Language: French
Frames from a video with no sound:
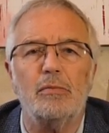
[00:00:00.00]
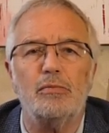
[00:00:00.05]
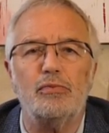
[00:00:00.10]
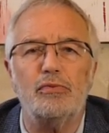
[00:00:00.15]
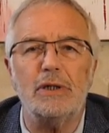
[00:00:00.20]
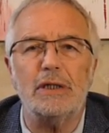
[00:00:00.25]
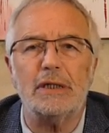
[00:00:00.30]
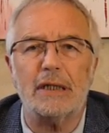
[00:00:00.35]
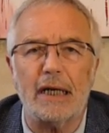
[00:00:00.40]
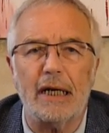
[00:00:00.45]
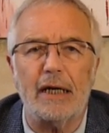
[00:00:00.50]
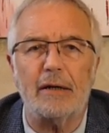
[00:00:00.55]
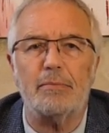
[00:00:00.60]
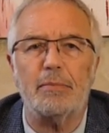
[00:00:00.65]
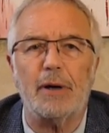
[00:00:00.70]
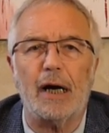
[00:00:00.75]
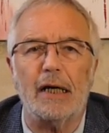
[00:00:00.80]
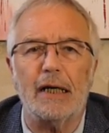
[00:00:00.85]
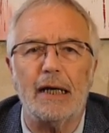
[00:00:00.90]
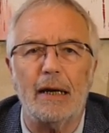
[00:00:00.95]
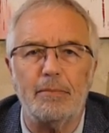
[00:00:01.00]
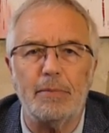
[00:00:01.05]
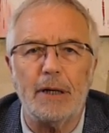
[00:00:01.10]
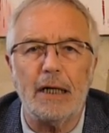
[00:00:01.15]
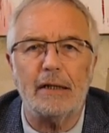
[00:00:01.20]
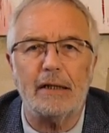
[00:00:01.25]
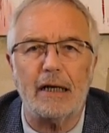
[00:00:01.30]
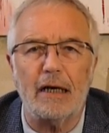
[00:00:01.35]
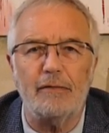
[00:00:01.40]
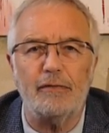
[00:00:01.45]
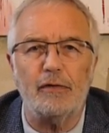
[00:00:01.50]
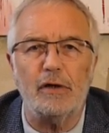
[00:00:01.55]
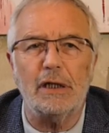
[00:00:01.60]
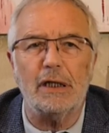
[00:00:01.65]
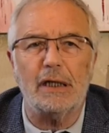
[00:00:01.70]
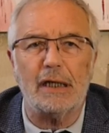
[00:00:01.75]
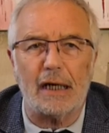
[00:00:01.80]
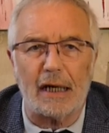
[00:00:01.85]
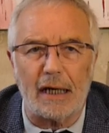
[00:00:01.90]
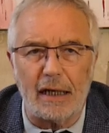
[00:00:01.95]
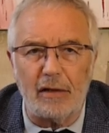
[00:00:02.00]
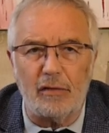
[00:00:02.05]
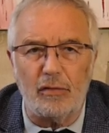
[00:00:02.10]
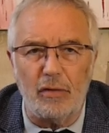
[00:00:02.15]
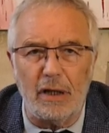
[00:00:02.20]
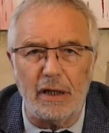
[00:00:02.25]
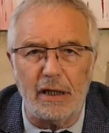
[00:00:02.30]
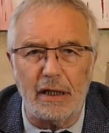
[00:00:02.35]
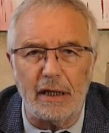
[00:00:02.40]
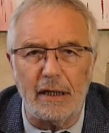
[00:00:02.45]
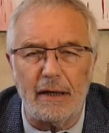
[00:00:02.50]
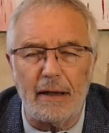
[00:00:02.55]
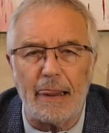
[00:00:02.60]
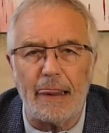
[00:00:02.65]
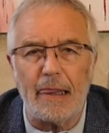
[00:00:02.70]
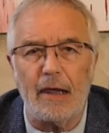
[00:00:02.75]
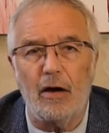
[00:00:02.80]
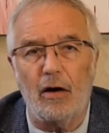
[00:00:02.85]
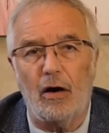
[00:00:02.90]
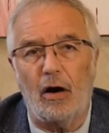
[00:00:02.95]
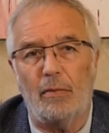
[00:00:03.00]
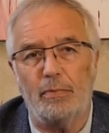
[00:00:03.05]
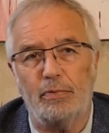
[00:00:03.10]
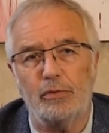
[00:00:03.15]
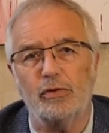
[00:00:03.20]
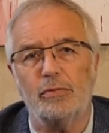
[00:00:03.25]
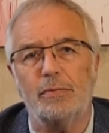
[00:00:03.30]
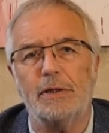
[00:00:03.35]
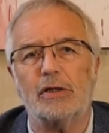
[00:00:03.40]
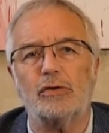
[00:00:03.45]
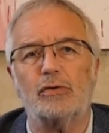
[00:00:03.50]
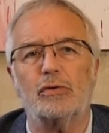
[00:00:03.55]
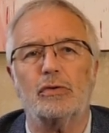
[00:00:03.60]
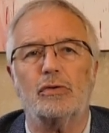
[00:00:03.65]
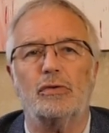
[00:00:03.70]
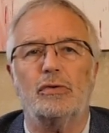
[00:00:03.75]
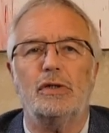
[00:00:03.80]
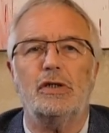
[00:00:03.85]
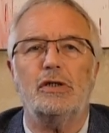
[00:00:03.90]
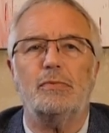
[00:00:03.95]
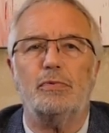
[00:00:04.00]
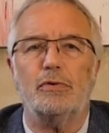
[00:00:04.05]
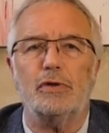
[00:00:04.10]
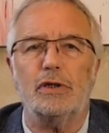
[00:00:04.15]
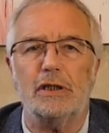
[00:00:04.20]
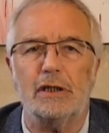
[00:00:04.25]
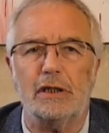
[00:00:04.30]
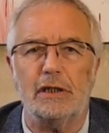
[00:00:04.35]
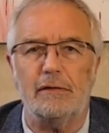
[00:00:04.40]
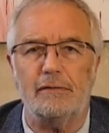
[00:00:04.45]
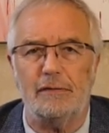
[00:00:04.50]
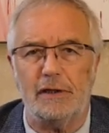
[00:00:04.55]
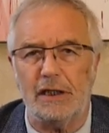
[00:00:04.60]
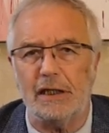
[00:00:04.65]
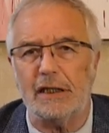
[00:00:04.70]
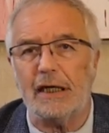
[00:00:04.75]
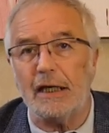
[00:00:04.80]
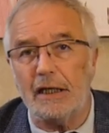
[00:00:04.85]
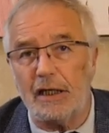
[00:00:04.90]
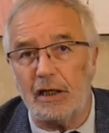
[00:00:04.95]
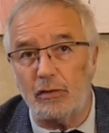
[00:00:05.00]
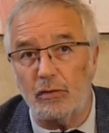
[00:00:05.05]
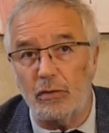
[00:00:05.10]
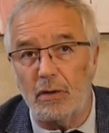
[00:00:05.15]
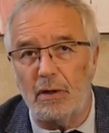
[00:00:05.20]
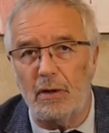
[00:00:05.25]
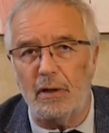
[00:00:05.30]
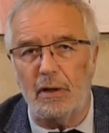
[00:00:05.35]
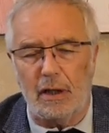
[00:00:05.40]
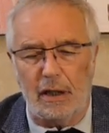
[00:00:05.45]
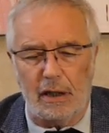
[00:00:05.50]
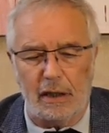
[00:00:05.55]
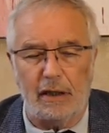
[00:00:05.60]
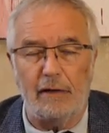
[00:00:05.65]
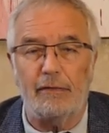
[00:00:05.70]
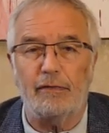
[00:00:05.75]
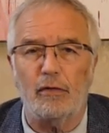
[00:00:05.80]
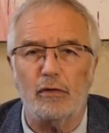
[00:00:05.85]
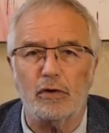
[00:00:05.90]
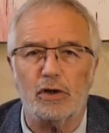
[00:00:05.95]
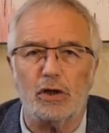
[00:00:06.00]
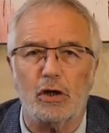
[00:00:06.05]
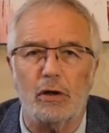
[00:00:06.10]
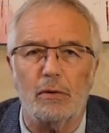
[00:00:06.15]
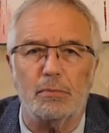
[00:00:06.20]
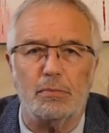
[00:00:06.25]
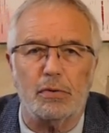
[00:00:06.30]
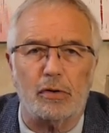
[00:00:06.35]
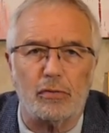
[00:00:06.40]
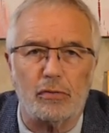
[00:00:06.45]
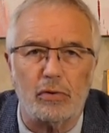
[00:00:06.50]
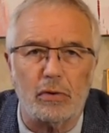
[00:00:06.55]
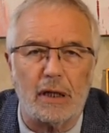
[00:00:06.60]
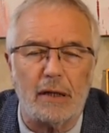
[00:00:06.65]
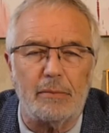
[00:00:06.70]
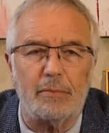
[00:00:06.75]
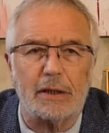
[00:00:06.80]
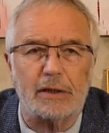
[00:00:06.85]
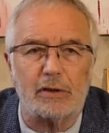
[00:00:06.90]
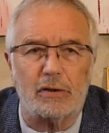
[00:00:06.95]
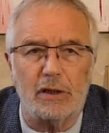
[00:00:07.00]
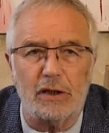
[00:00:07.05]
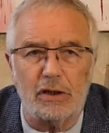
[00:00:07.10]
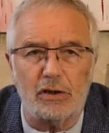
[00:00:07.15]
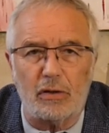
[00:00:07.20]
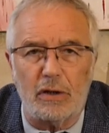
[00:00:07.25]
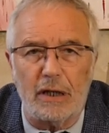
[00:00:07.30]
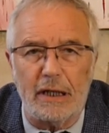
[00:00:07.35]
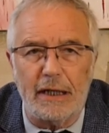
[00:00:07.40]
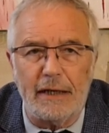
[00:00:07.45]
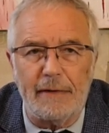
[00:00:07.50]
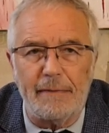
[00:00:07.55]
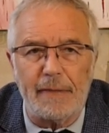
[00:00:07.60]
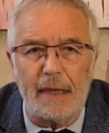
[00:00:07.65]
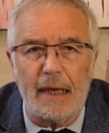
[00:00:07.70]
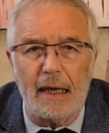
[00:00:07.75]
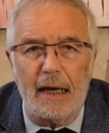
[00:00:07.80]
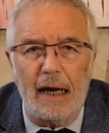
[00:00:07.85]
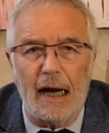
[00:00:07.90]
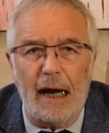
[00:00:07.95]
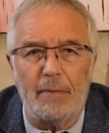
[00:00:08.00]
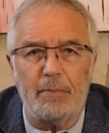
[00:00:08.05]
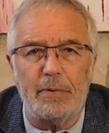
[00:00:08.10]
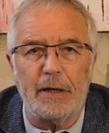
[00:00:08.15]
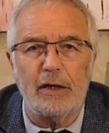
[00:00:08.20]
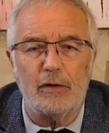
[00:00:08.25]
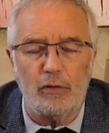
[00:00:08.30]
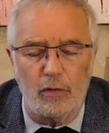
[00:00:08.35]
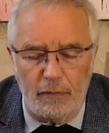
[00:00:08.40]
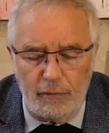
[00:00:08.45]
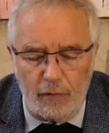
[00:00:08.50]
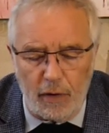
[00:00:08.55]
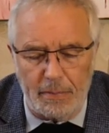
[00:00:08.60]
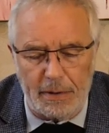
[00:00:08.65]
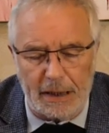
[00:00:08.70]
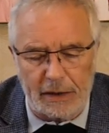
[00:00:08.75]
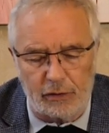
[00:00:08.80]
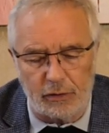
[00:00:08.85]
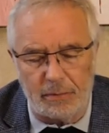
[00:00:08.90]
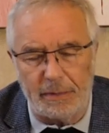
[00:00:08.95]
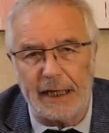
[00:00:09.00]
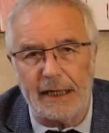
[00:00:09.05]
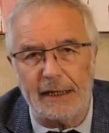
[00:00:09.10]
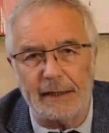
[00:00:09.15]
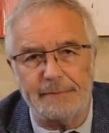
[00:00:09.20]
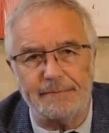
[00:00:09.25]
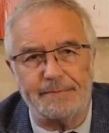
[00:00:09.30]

puissent l'être par un appel téléphonique régulier, en plus bien sûr du dispositif dit canicule qui fonctionne pour toutes les personnes isolées, appelées deux fois par semaine.